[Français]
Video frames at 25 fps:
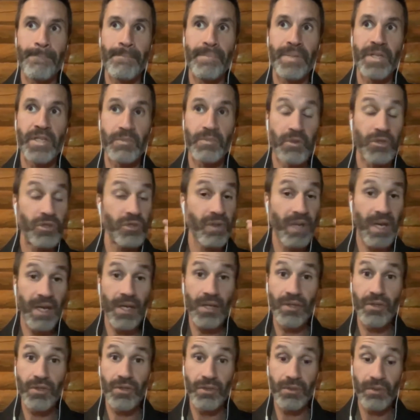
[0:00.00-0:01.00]
Puis je me suis
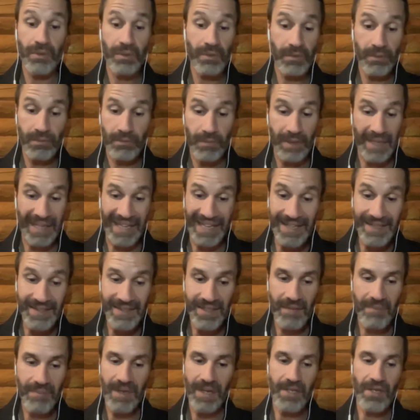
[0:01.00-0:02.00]
rendu
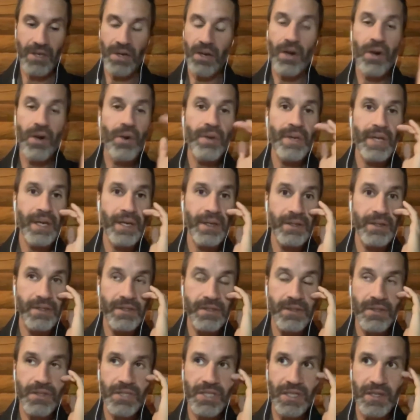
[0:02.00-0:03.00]
récemment, il y a un an de
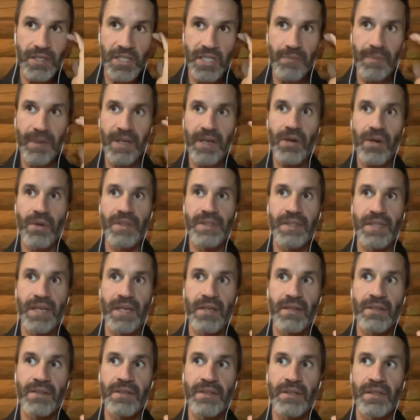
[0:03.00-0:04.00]
ça, j'ai pris
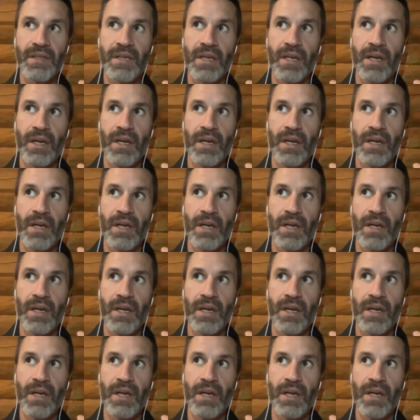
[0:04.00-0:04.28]
conscience